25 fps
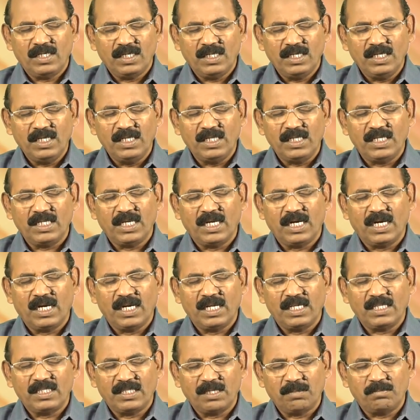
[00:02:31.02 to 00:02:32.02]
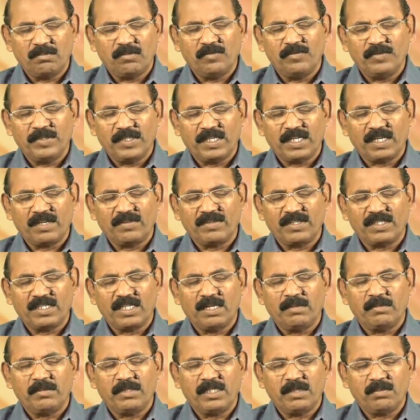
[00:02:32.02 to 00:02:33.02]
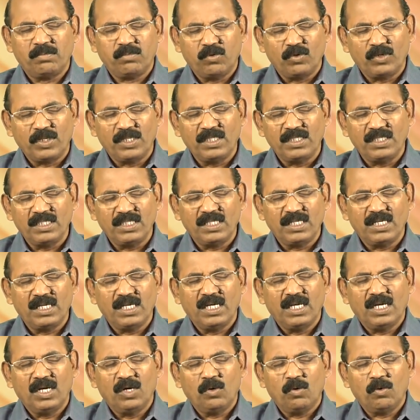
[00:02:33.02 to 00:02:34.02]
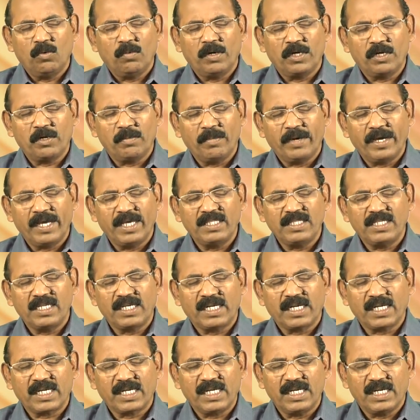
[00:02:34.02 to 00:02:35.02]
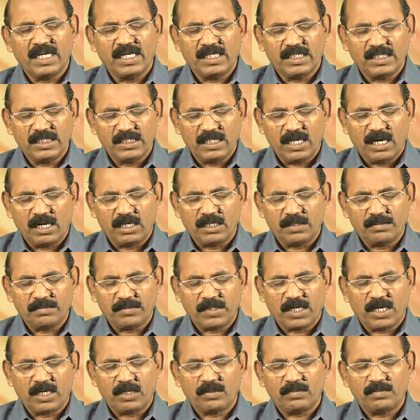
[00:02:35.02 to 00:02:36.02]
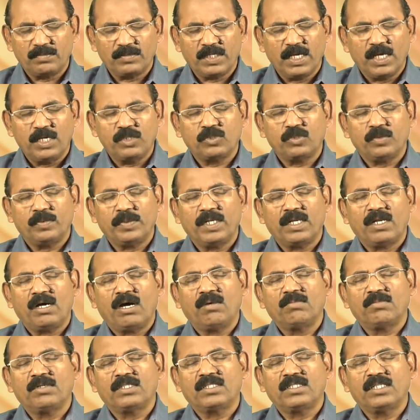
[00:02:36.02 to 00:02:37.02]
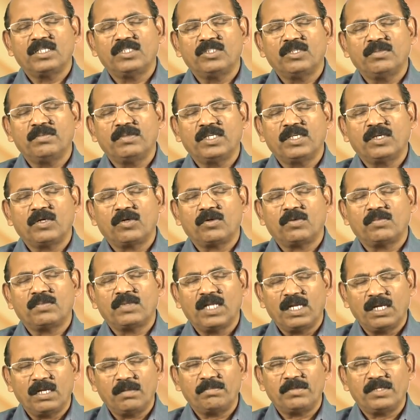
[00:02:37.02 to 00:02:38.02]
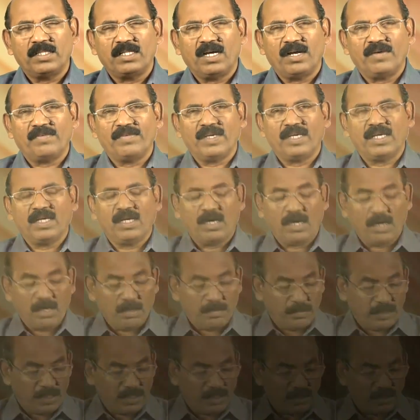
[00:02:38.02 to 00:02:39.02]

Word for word: நீர் எங்களை தப்புவிக்கிறவர் என்பதை புரிந்து உமக்கு பயந்து நடக்க எங்களுக்கு ஞானம் தாரும் இயேசுவின் நாமத்தில் ஜெபிக்கிறோம் நல்ல பிதாவே ஆமே